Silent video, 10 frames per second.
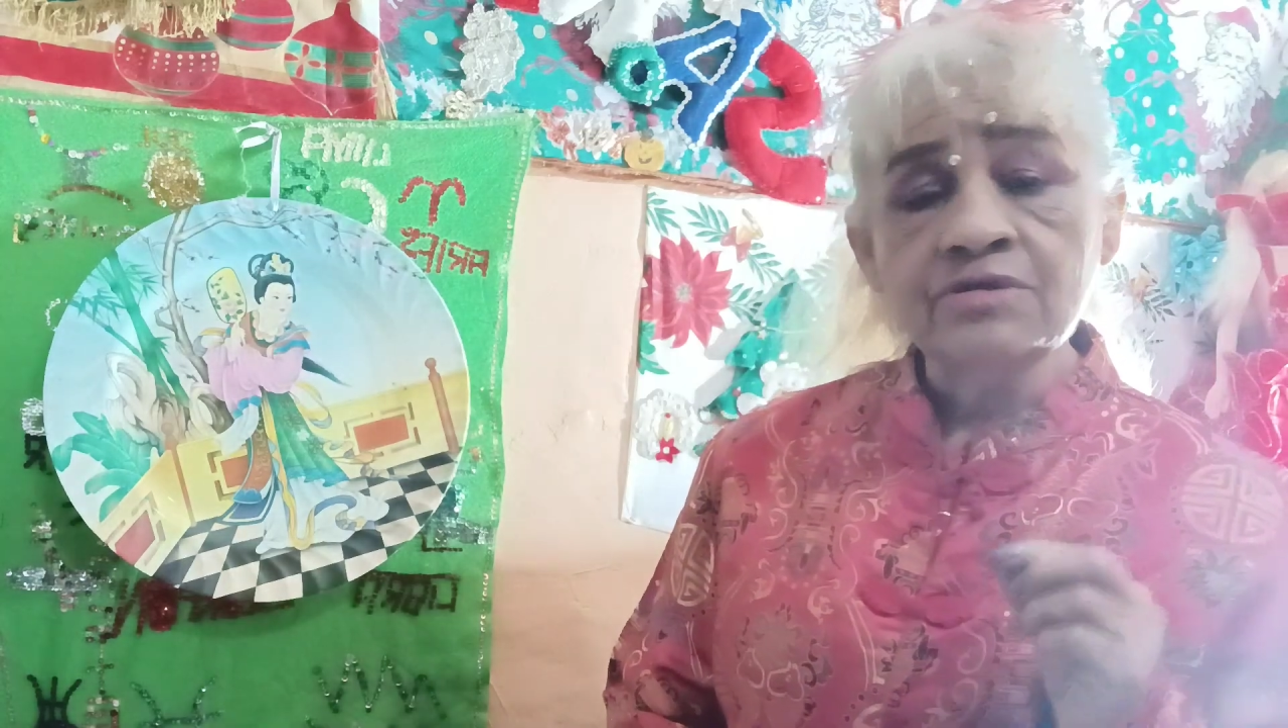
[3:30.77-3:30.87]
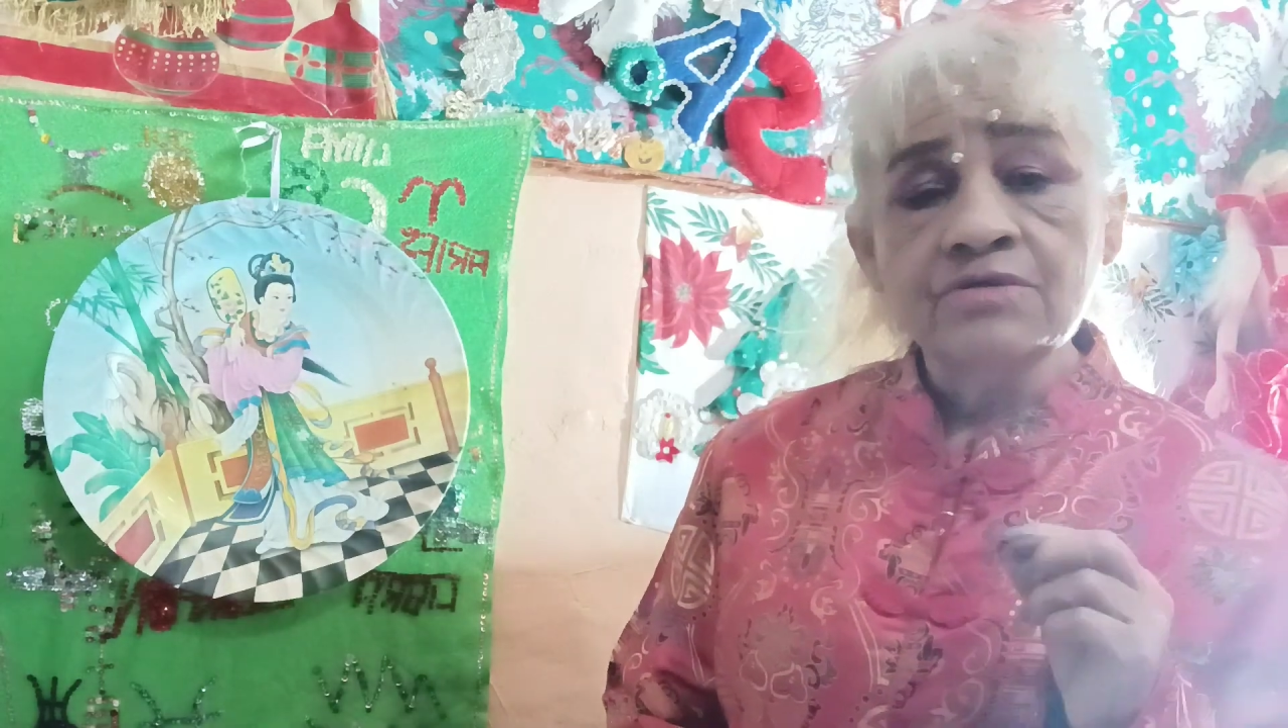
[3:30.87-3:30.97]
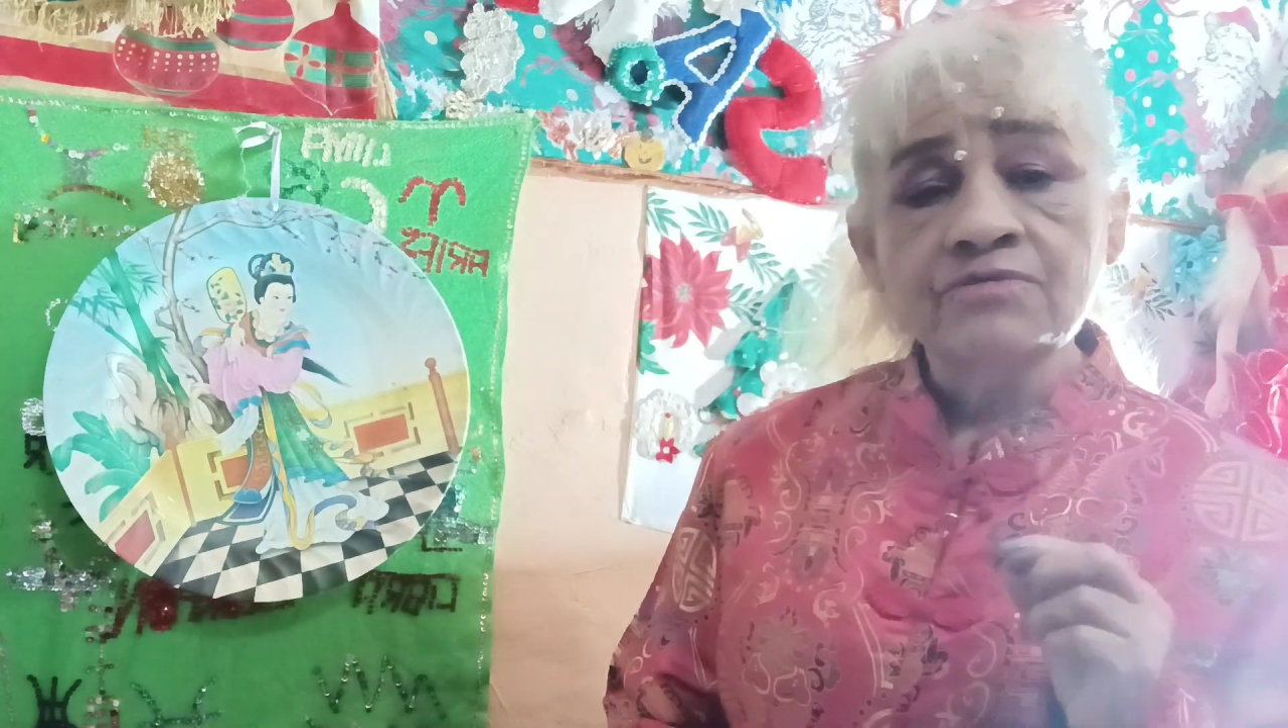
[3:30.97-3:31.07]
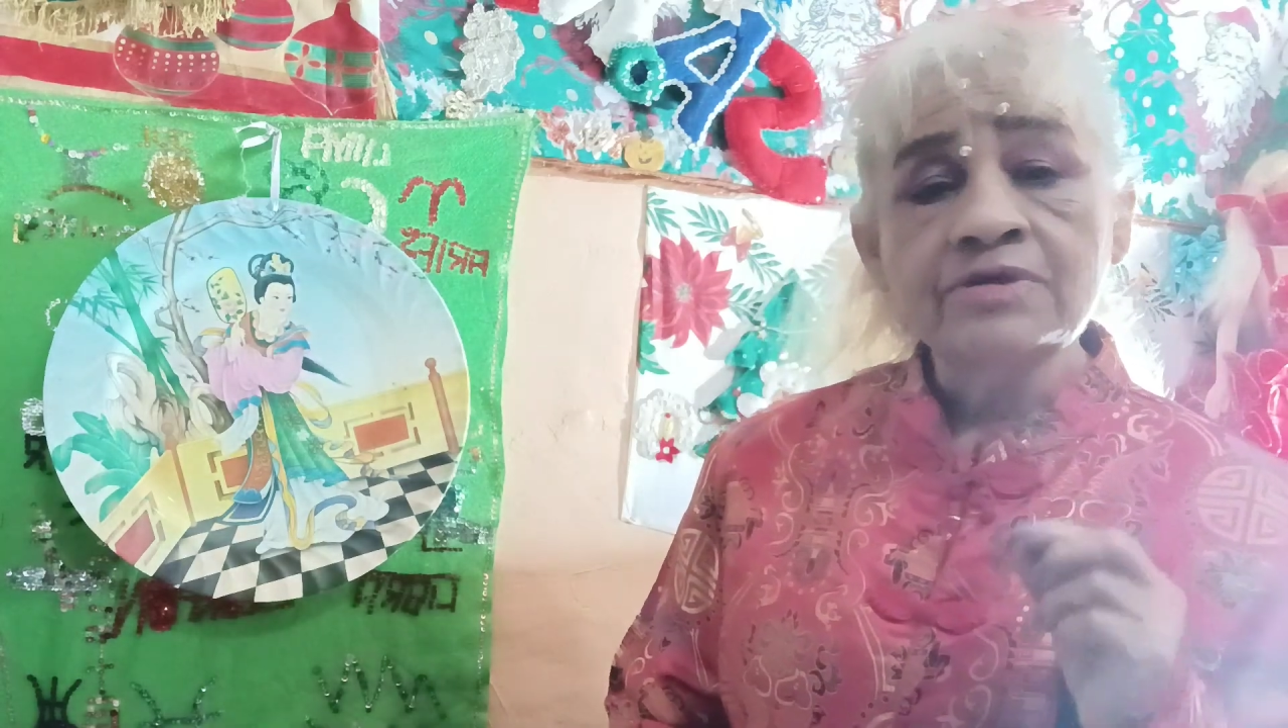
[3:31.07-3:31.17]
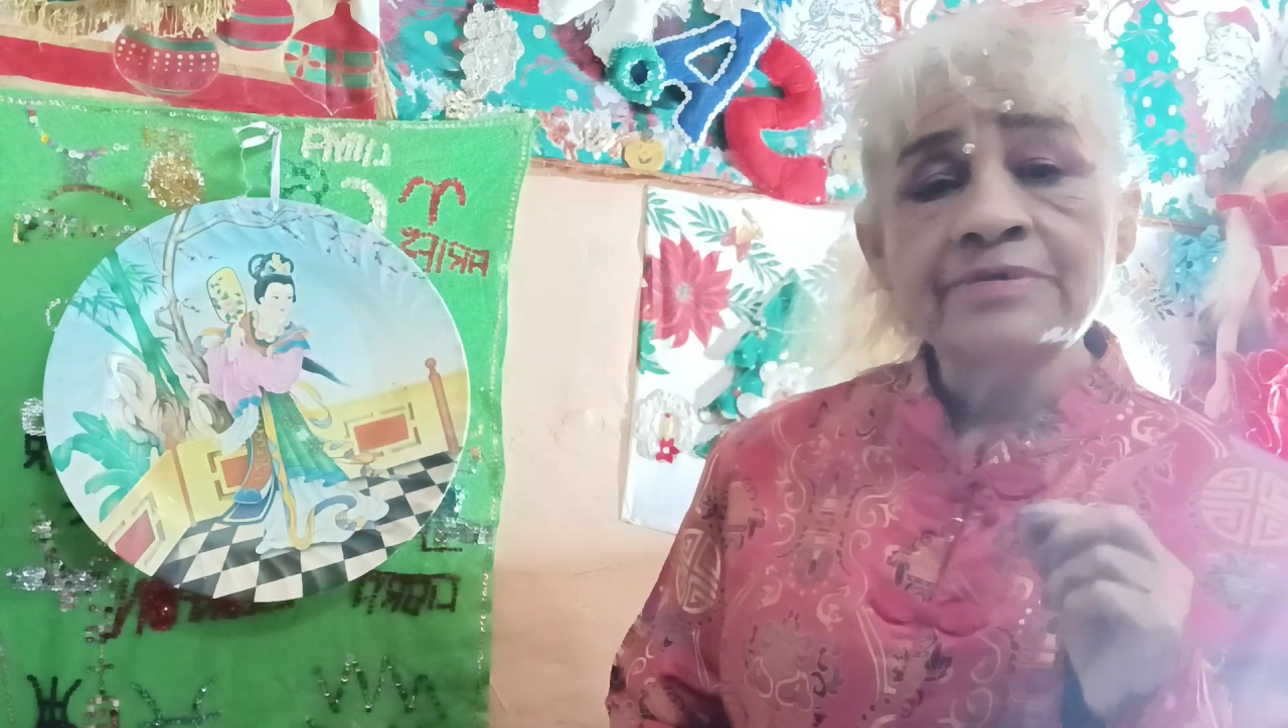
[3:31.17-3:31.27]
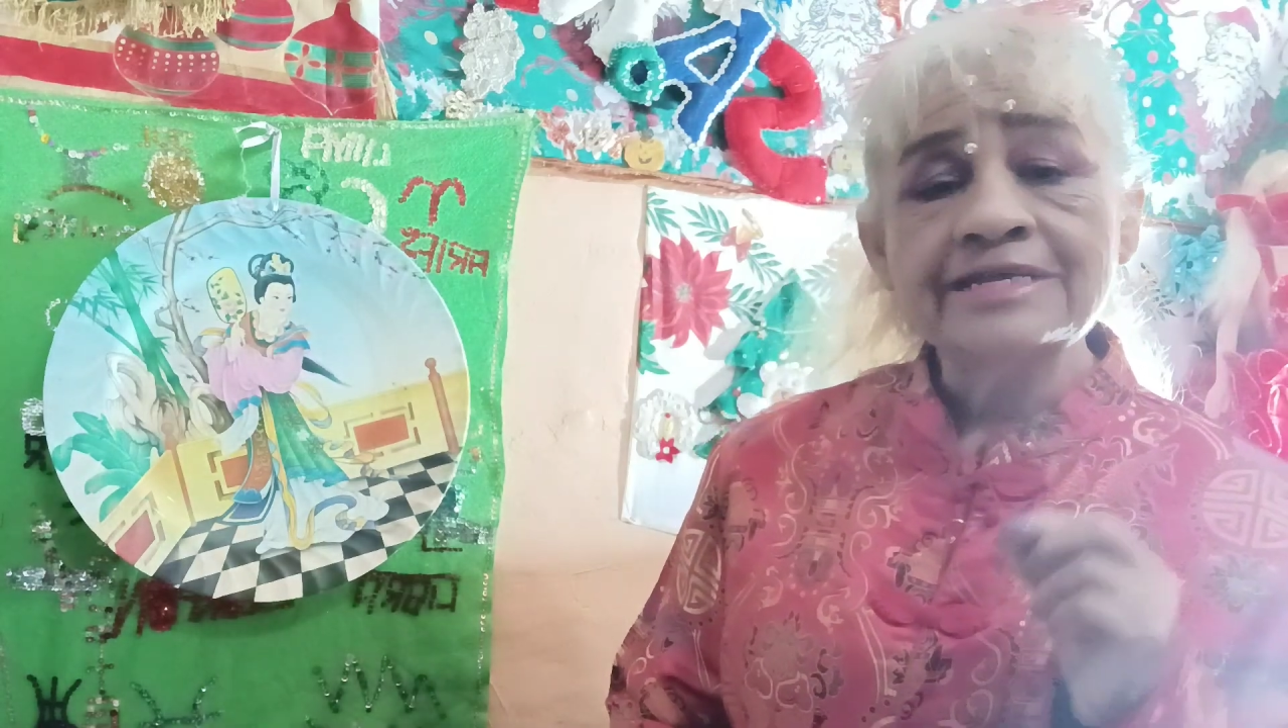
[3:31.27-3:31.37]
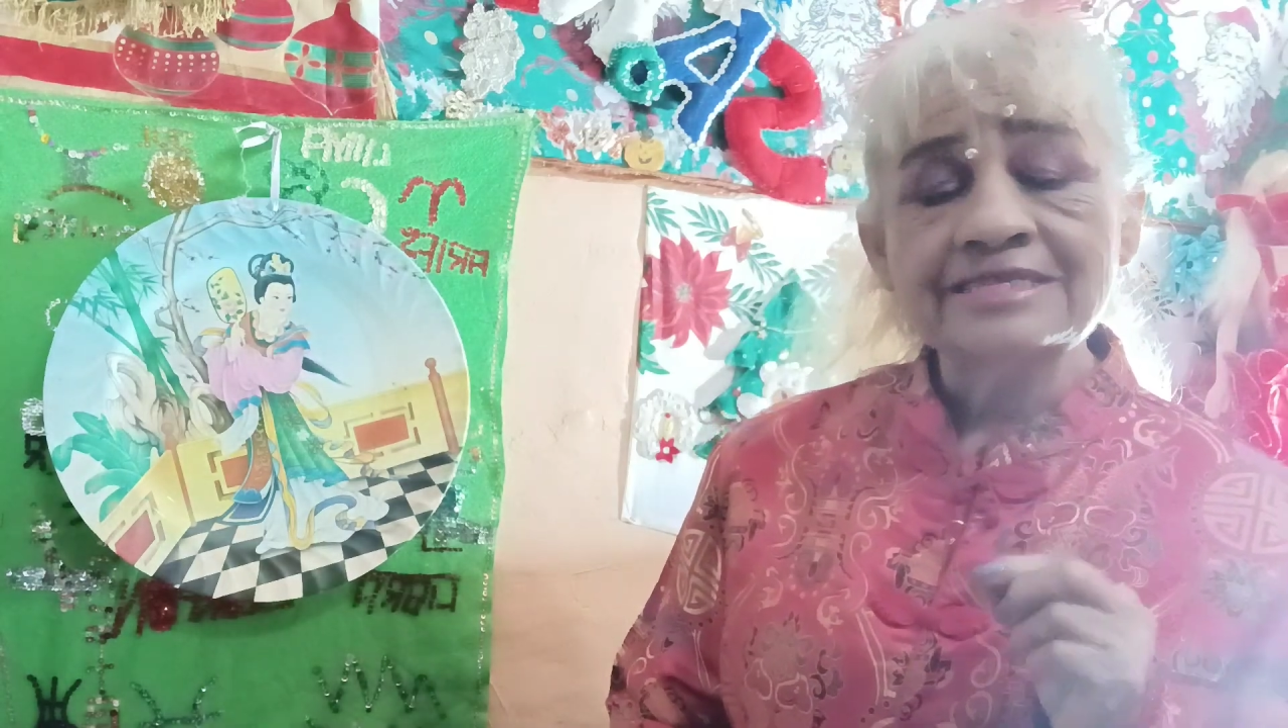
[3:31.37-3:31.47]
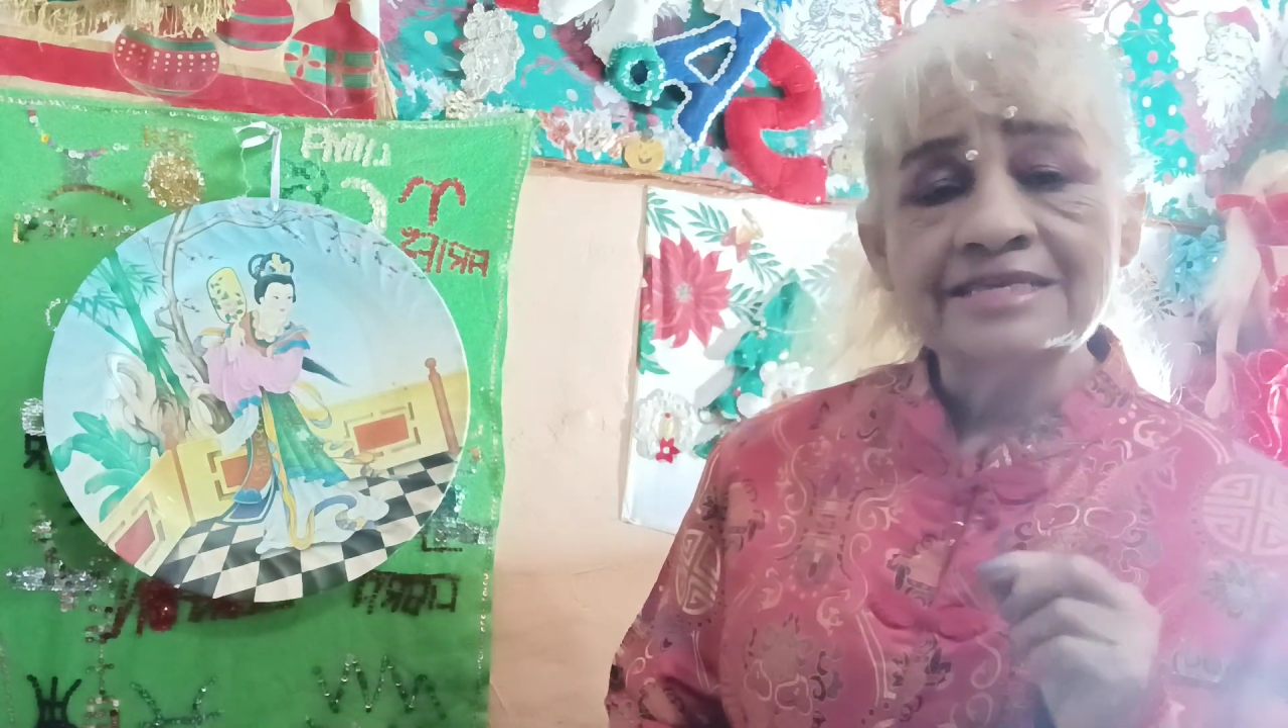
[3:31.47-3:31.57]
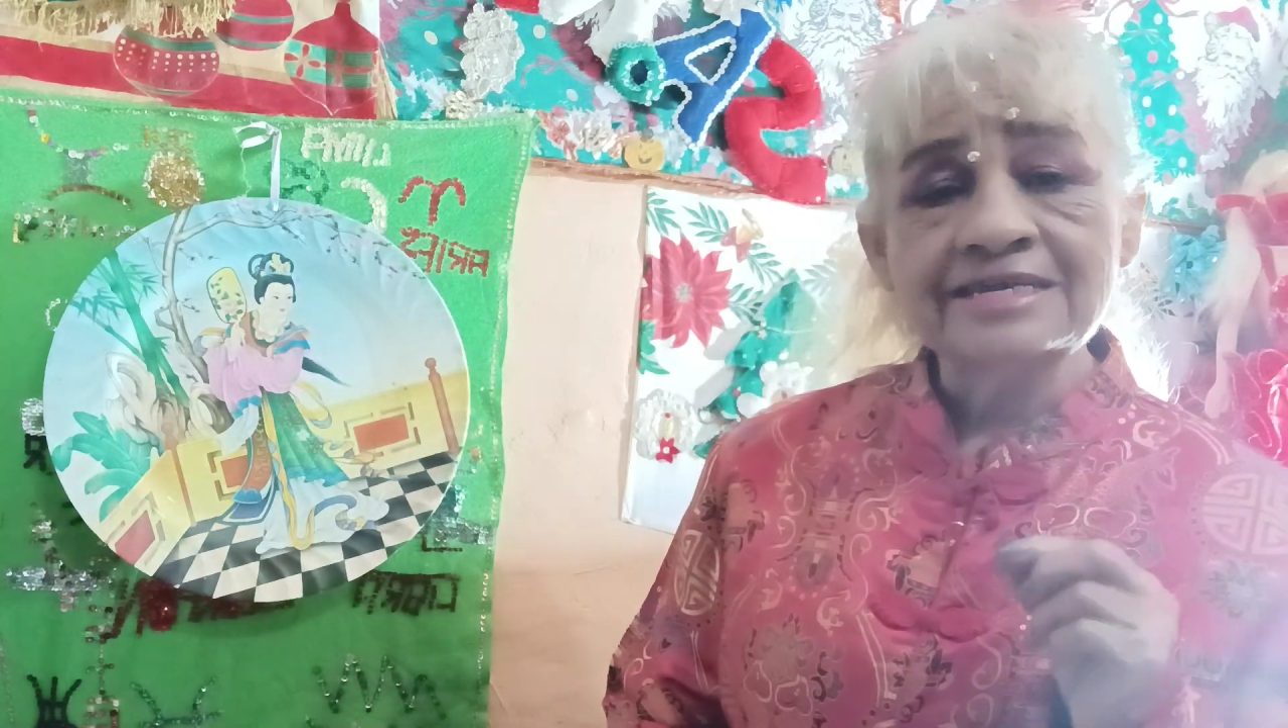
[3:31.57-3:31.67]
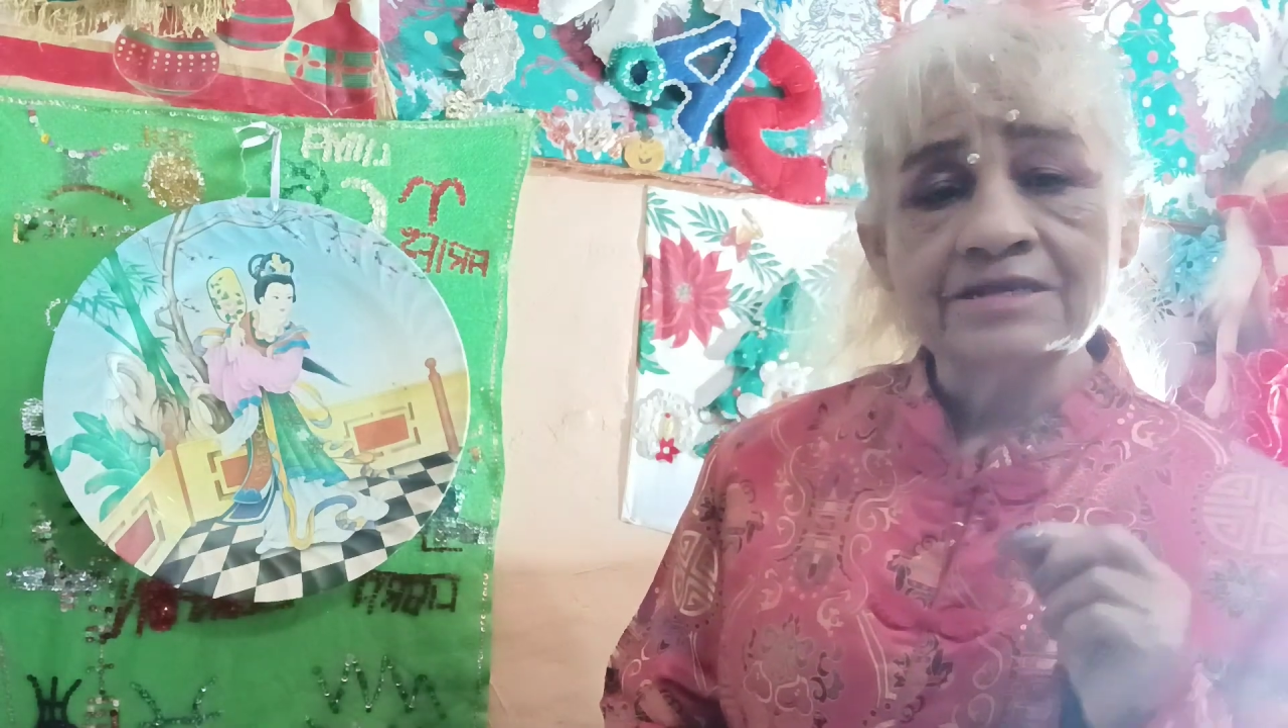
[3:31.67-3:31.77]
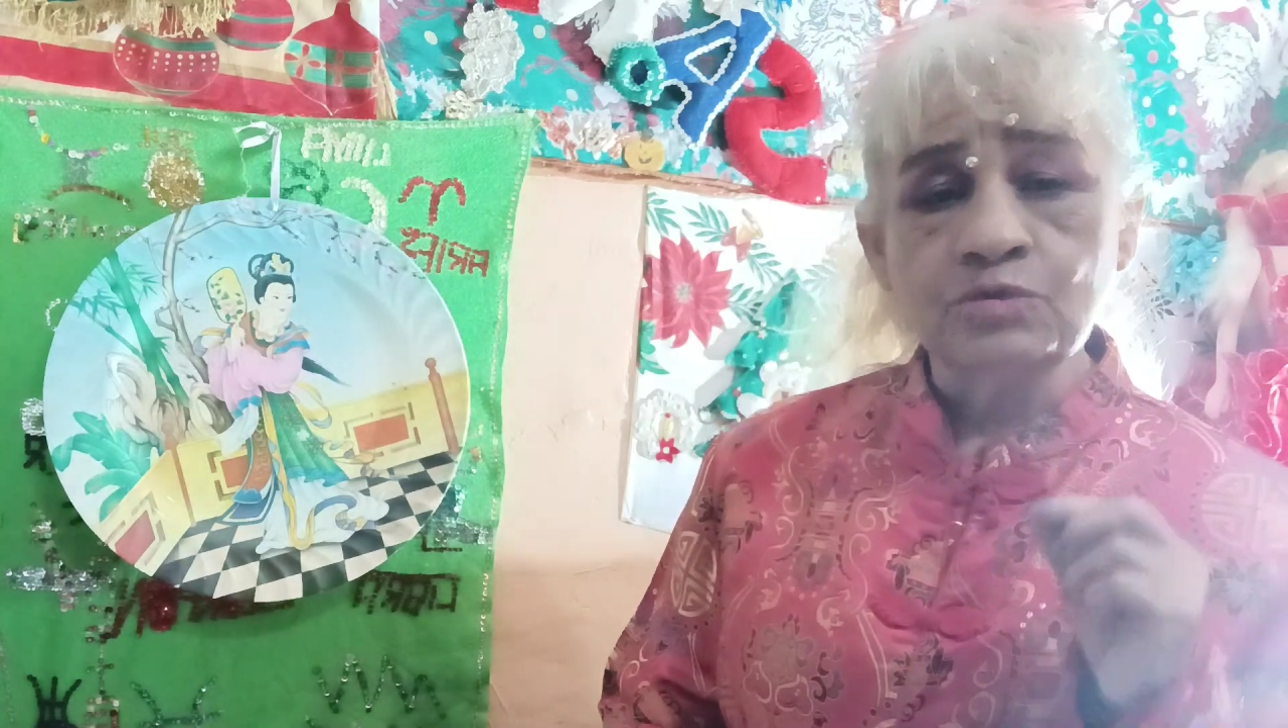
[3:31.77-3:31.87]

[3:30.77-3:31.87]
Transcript: fue verter